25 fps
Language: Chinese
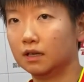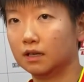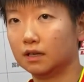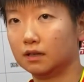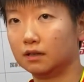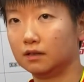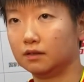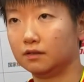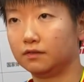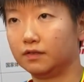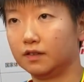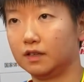
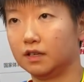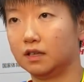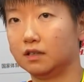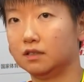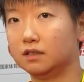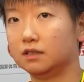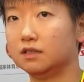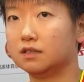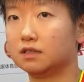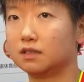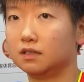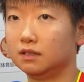嗯非常
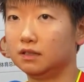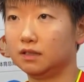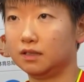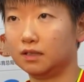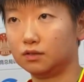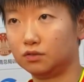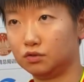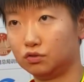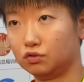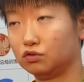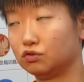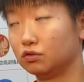认真
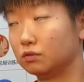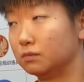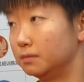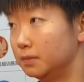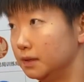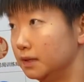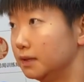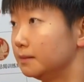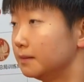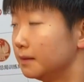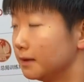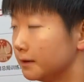的去准
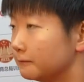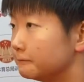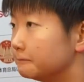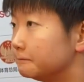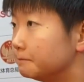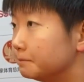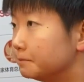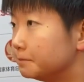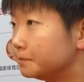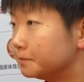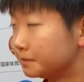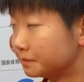备。
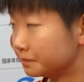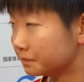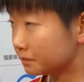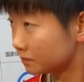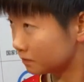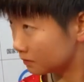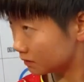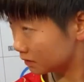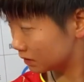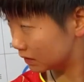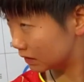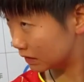怎么
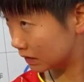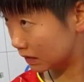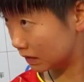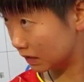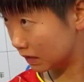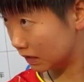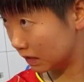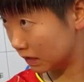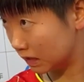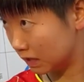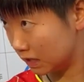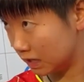看三比
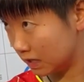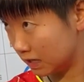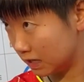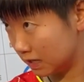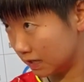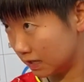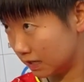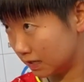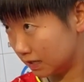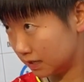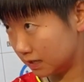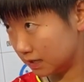零这个比
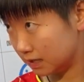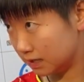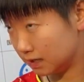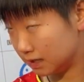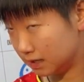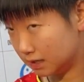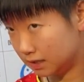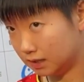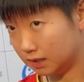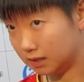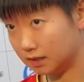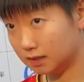分？
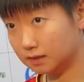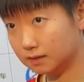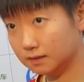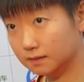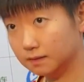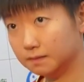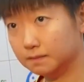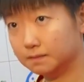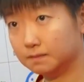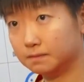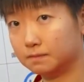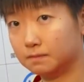
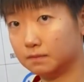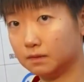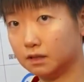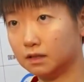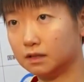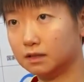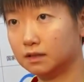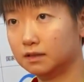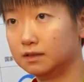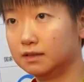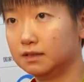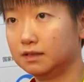嗯，
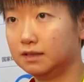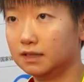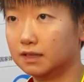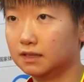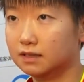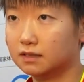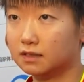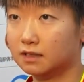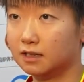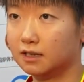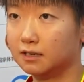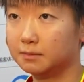可能今
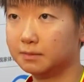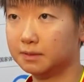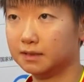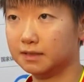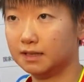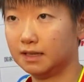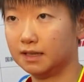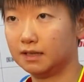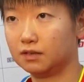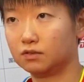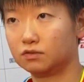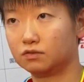天整场比
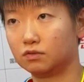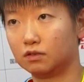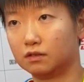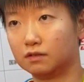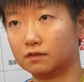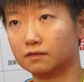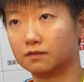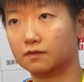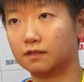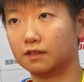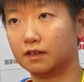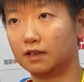赛
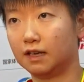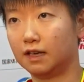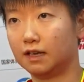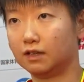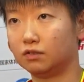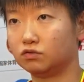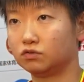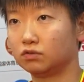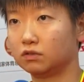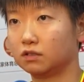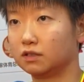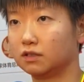双方来
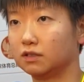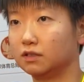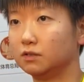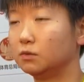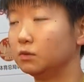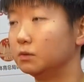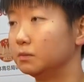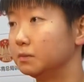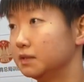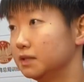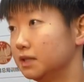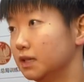说，可能
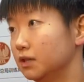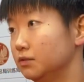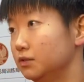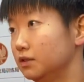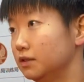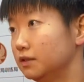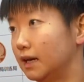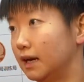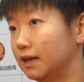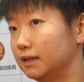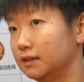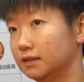我们相对
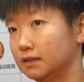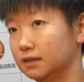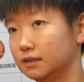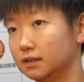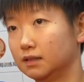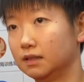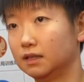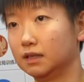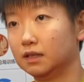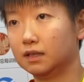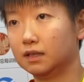打的